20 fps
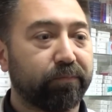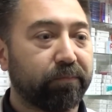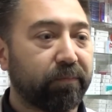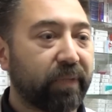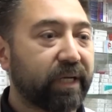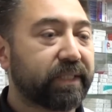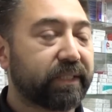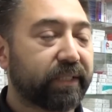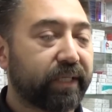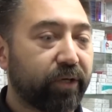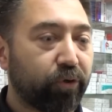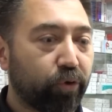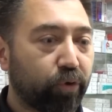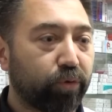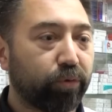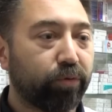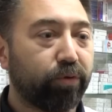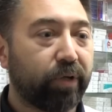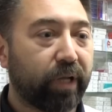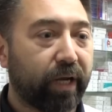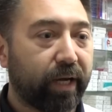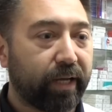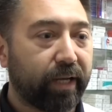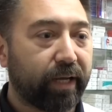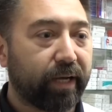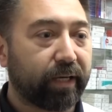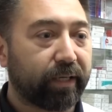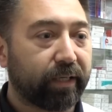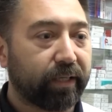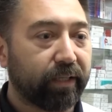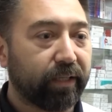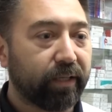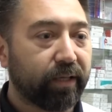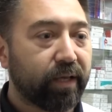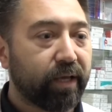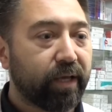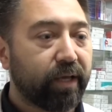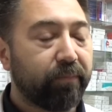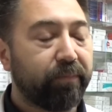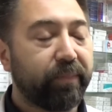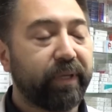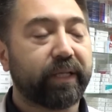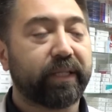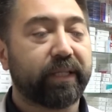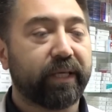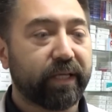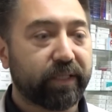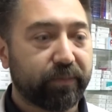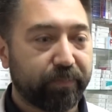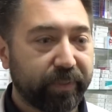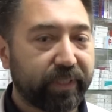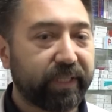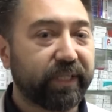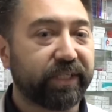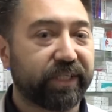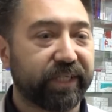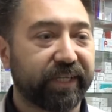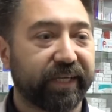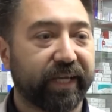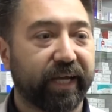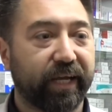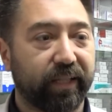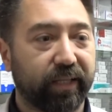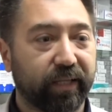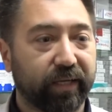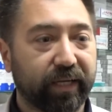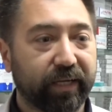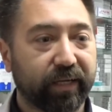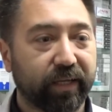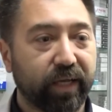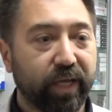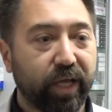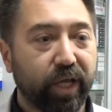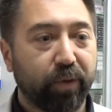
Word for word: maske yokluğuyla alakalı bir tespit için geldiler.